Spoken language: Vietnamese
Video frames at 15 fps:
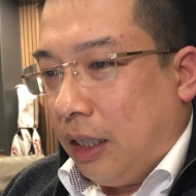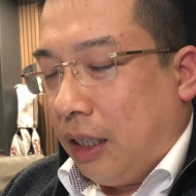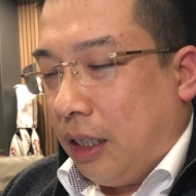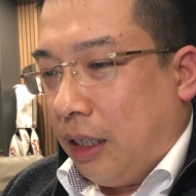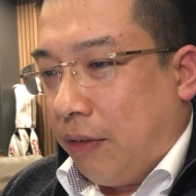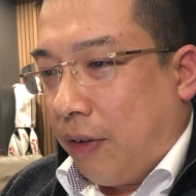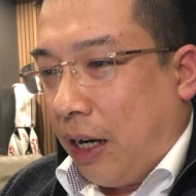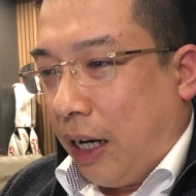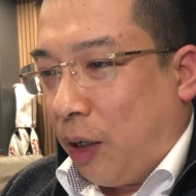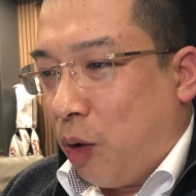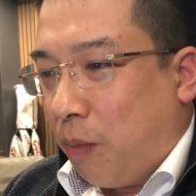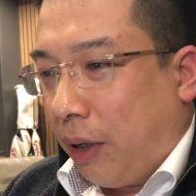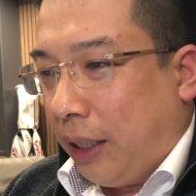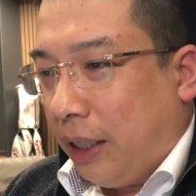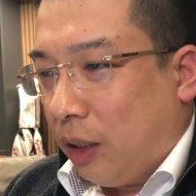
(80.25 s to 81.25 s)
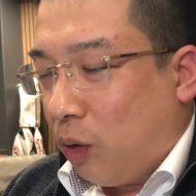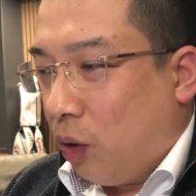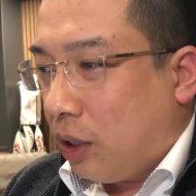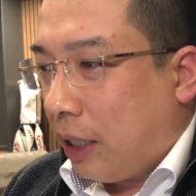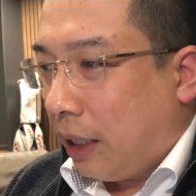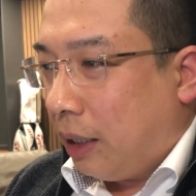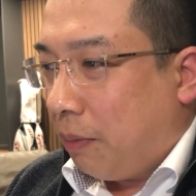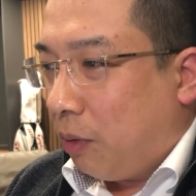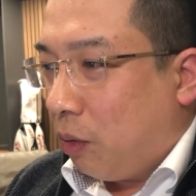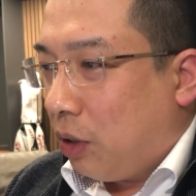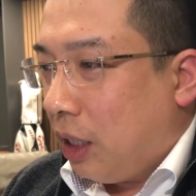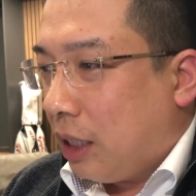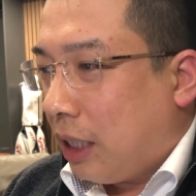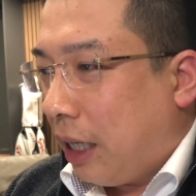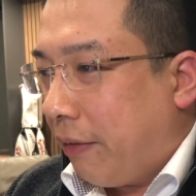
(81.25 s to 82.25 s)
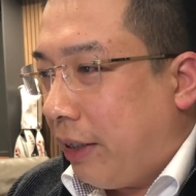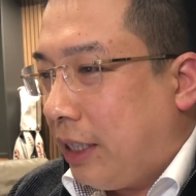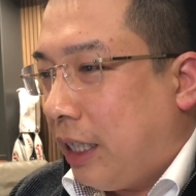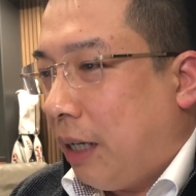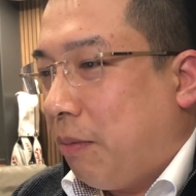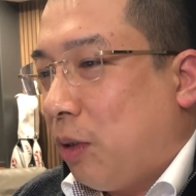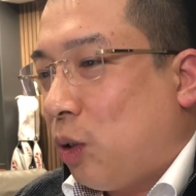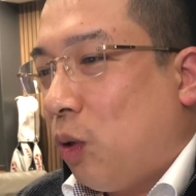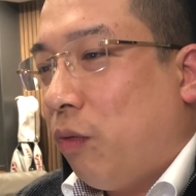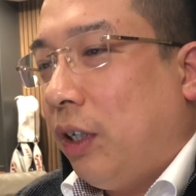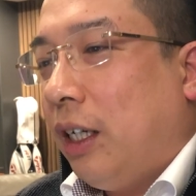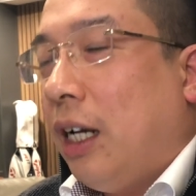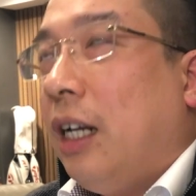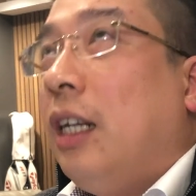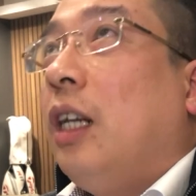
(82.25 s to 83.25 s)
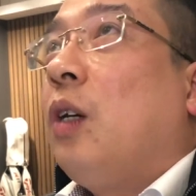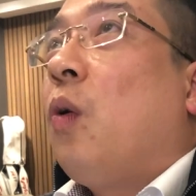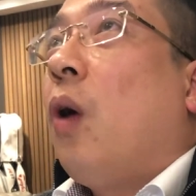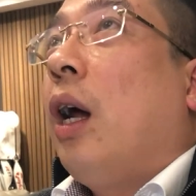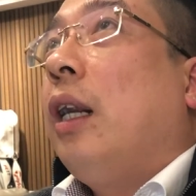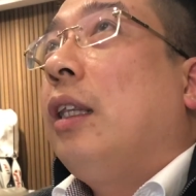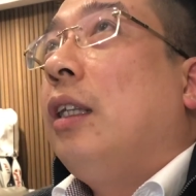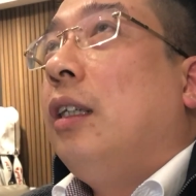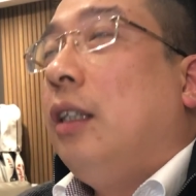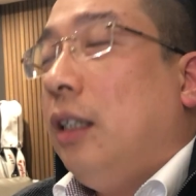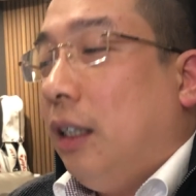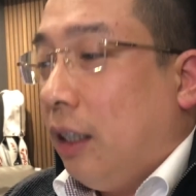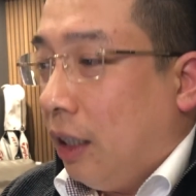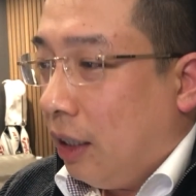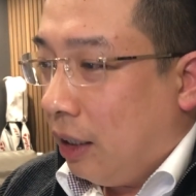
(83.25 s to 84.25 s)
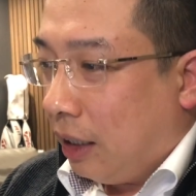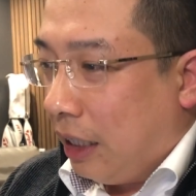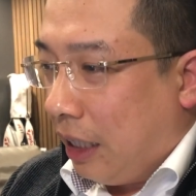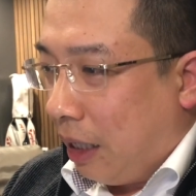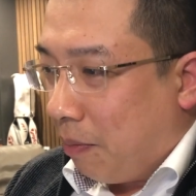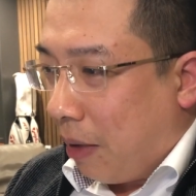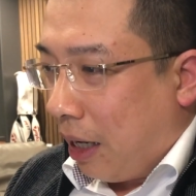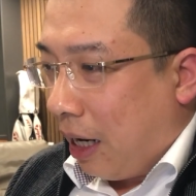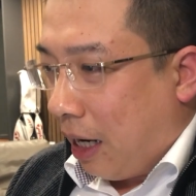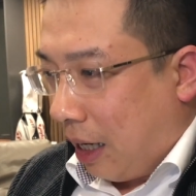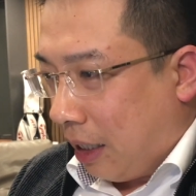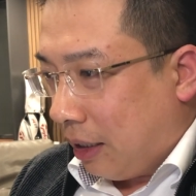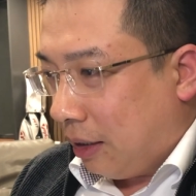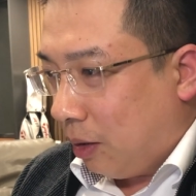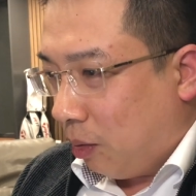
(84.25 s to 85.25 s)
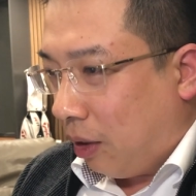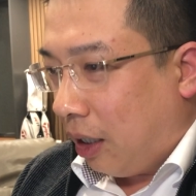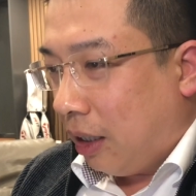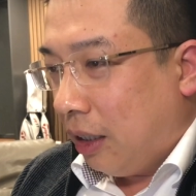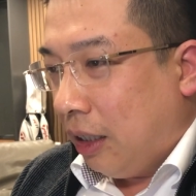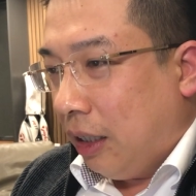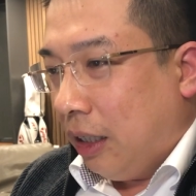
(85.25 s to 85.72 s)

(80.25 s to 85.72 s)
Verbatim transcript: à, và ngày hôm nay thì tôi sẽ tiếp tục chia sẻ với anh chị em một số vấn đề liên quan tới kỹ năng bán hàng đúng không ạ